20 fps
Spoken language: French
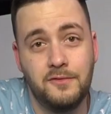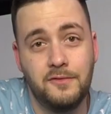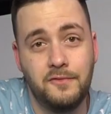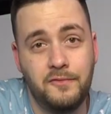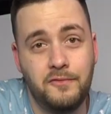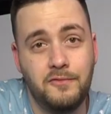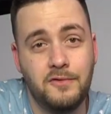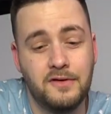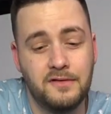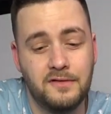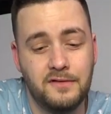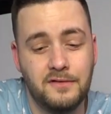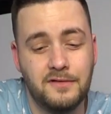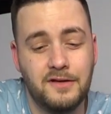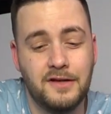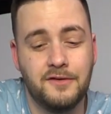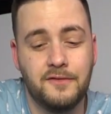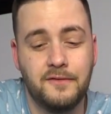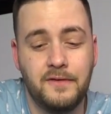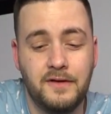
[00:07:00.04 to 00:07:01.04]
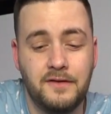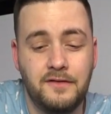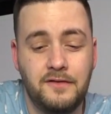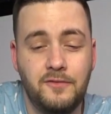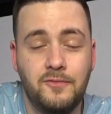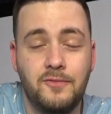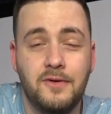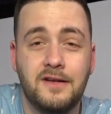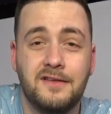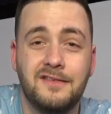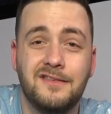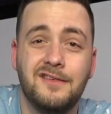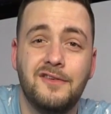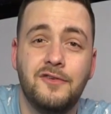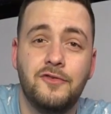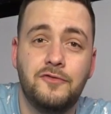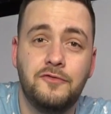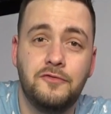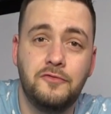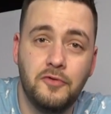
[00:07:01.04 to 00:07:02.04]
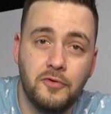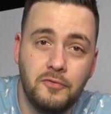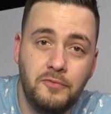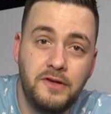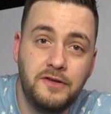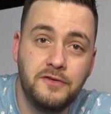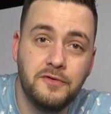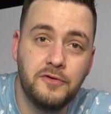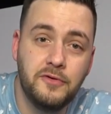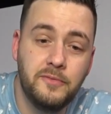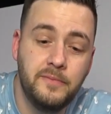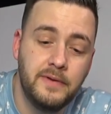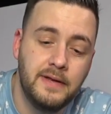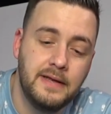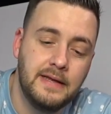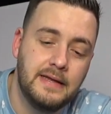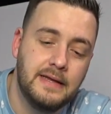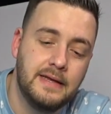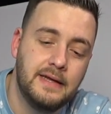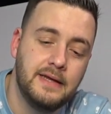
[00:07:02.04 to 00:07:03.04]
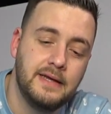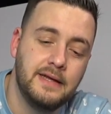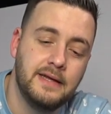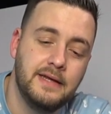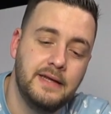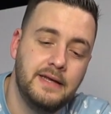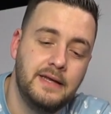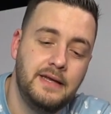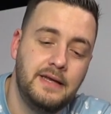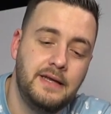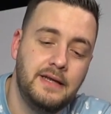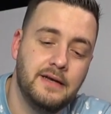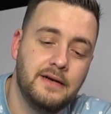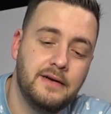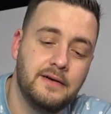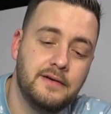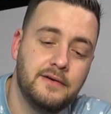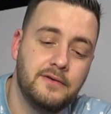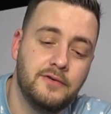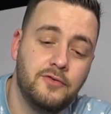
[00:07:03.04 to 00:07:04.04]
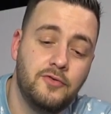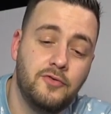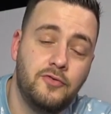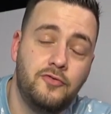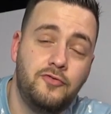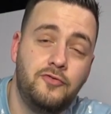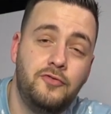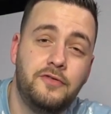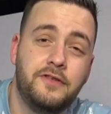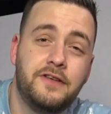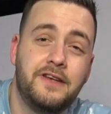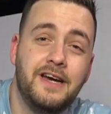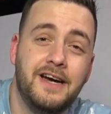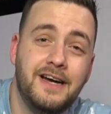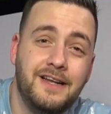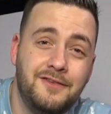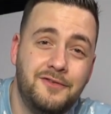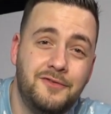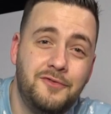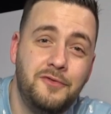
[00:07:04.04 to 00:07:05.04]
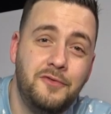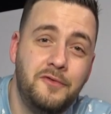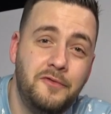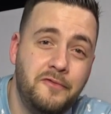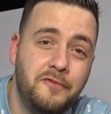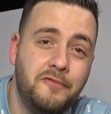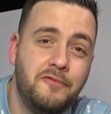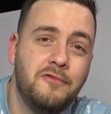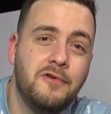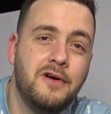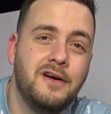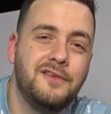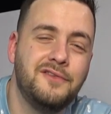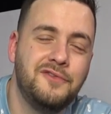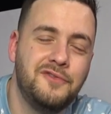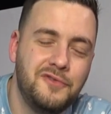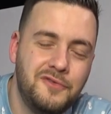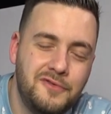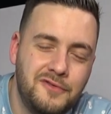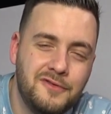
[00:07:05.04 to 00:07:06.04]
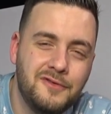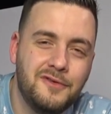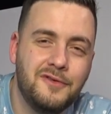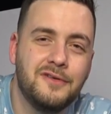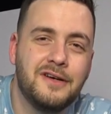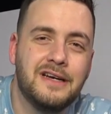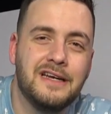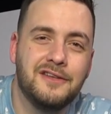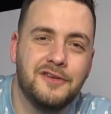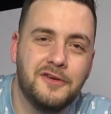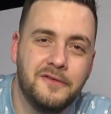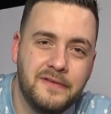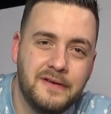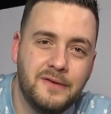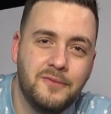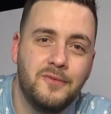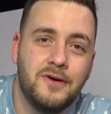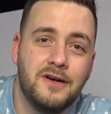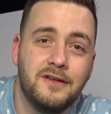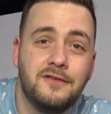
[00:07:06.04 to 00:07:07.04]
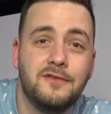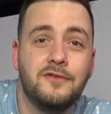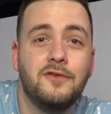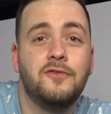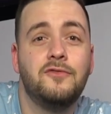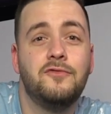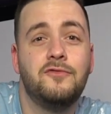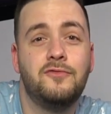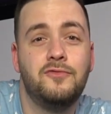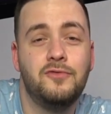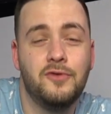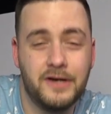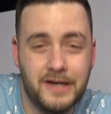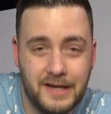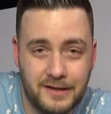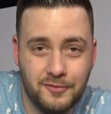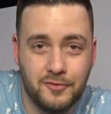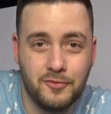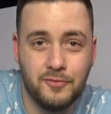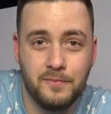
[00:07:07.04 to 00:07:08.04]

2 fois 190 watts sur 8 ohms, et euh, jusqu'à 2 fois 280 watts sur 4